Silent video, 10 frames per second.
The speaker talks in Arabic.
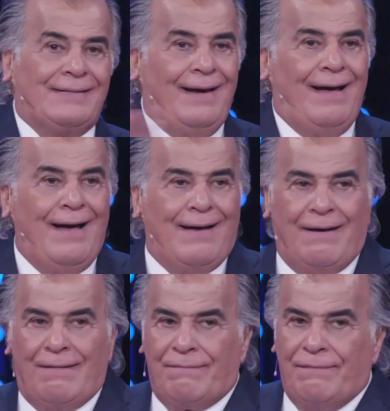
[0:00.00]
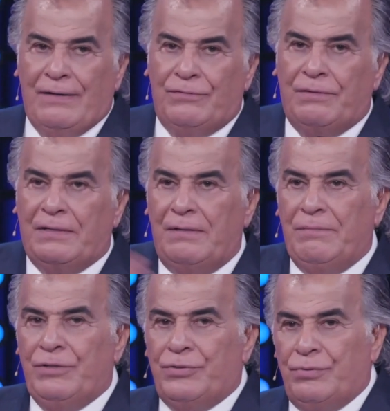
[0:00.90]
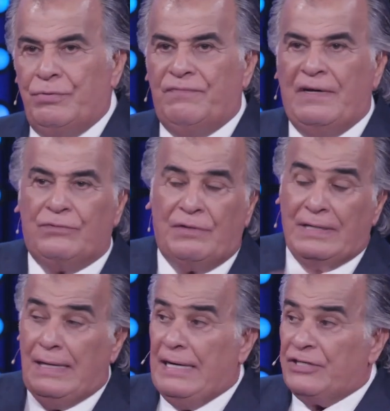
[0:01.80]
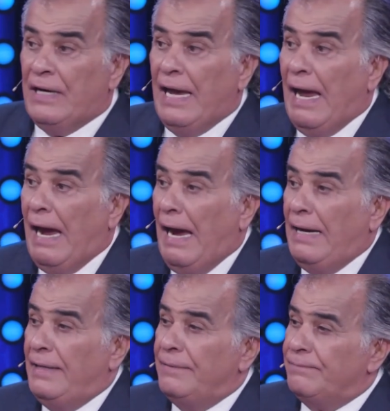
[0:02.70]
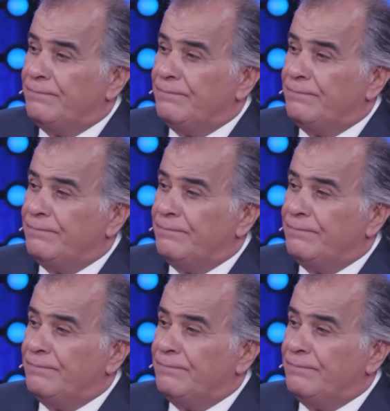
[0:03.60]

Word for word: شيء اخر فاتوره المدري شنو فاتوره الايش علي